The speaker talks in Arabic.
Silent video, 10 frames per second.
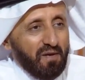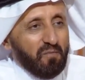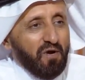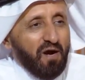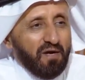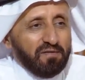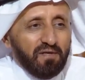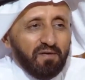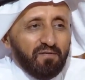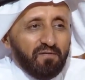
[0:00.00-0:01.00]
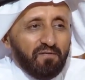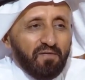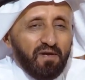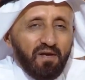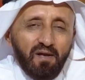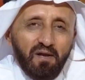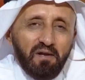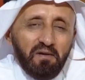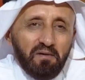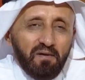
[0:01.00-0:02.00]
المعاهدة في
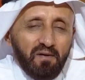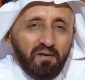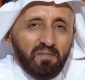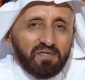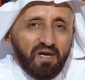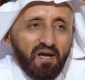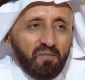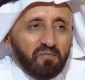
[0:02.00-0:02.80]
المسائل